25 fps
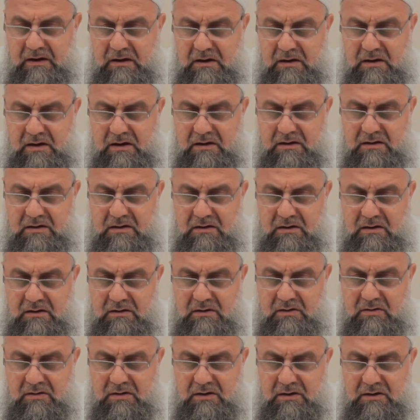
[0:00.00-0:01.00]
Lakin
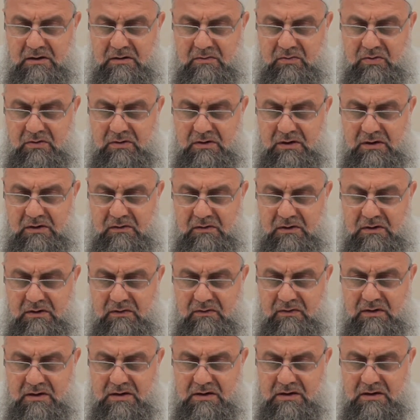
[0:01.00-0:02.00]
Allahu Teala bundan evvelki
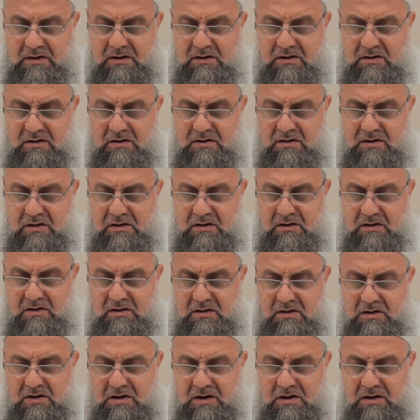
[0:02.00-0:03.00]
fasla giriş,
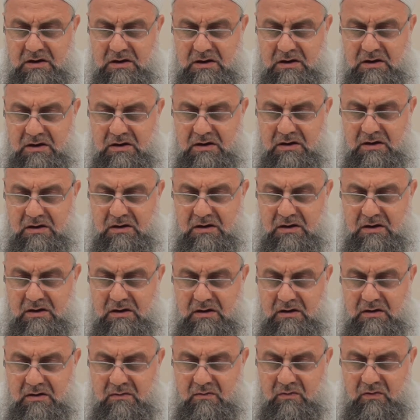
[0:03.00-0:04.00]
girişene kadar
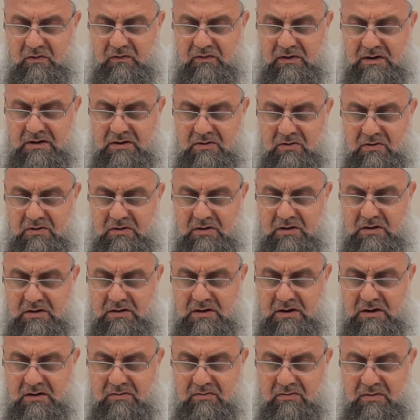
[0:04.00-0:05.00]
bu fasla ortaya
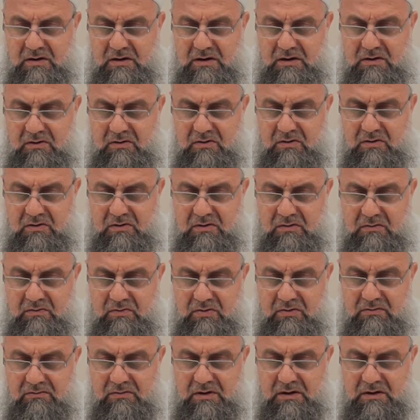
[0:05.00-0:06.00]
çıkartmaya yol
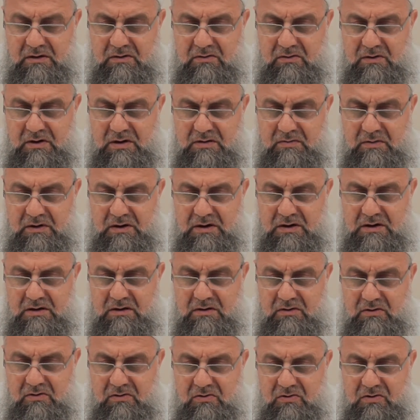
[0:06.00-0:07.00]
bulmak, ulaşmak
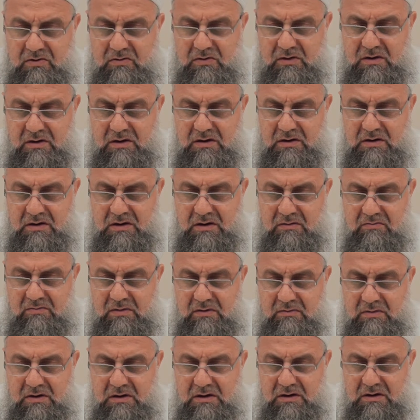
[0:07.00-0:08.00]
için göğsünü
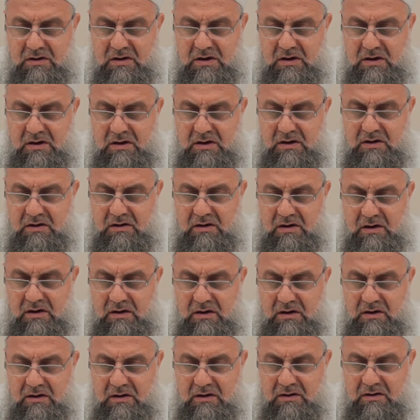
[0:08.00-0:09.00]
genişletmemiş,
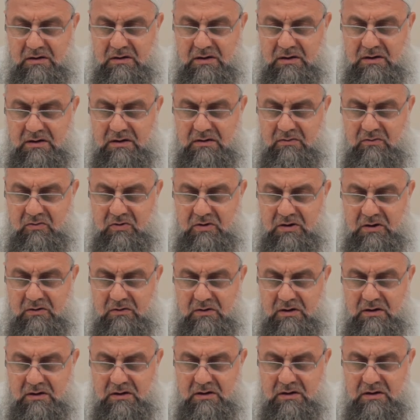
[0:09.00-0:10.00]
deryalarındaki
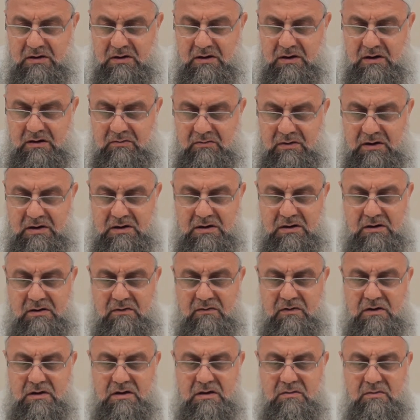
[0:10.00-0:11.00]
mücevherleri almak için
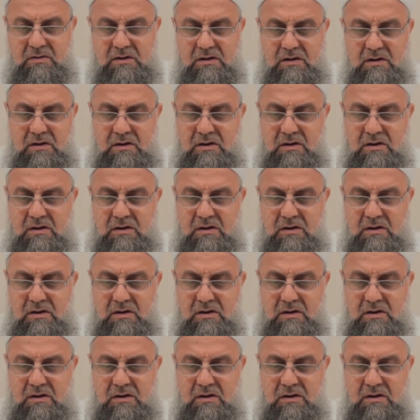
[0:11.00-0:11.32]
fikrimi